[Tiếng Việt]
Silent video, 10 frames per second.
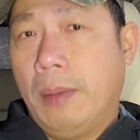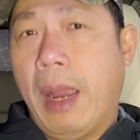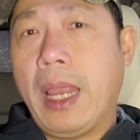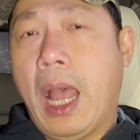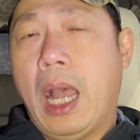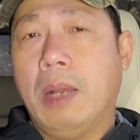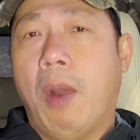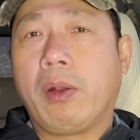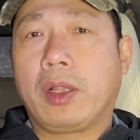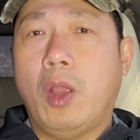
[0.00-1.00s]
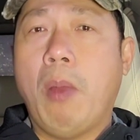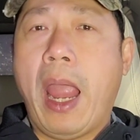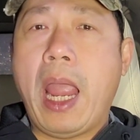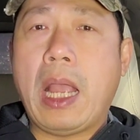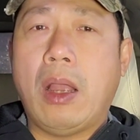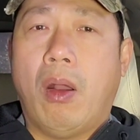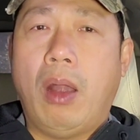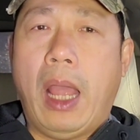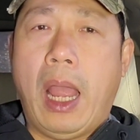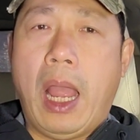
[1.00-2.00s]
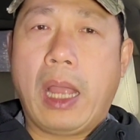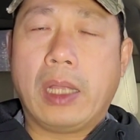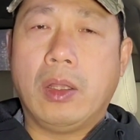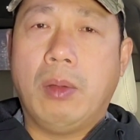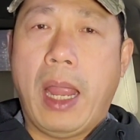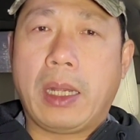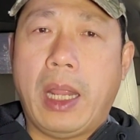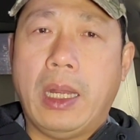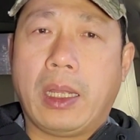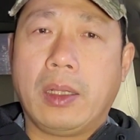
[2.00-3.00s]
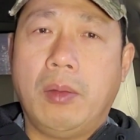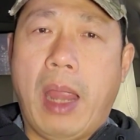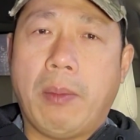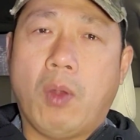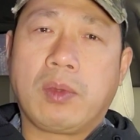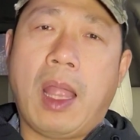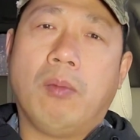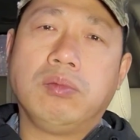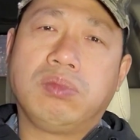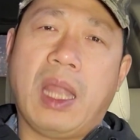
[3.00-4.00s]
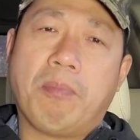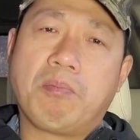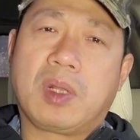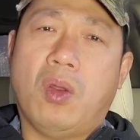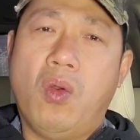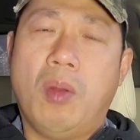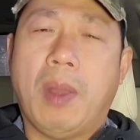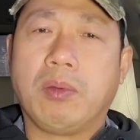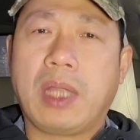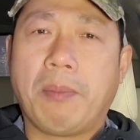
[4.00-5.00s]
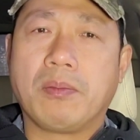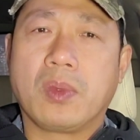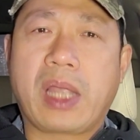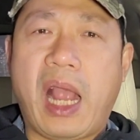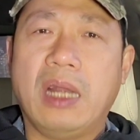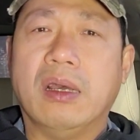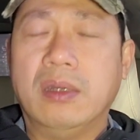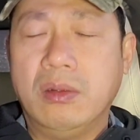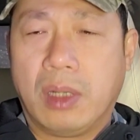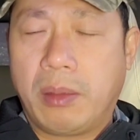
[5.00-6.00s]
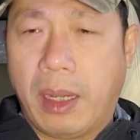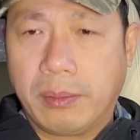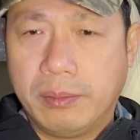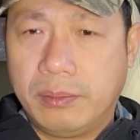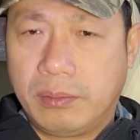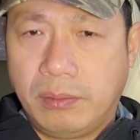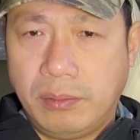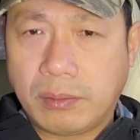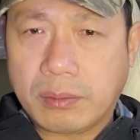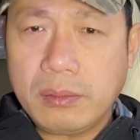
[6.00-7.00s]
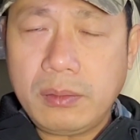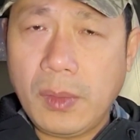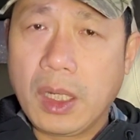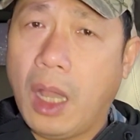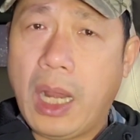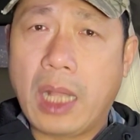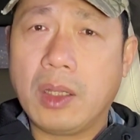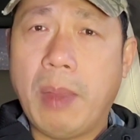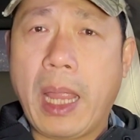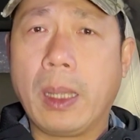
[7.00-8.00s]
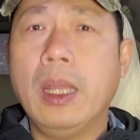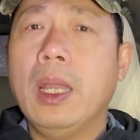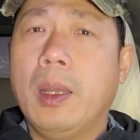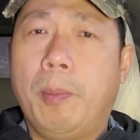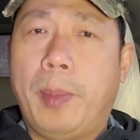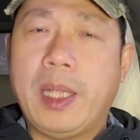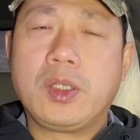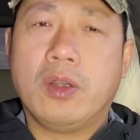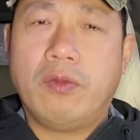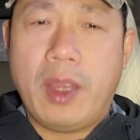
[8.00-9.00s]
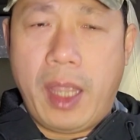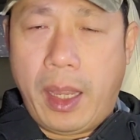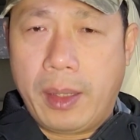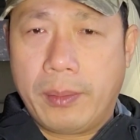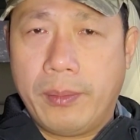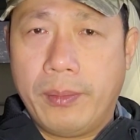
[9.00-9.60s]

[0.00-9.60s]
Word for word: bây giờ một cái tiểu bang gọi là cái tiểu bang này là cái tiểu bang mà ông ông trump thua mà ông trump cắn lưỡi luôn các bạn đó là tiểu bang pennsylvania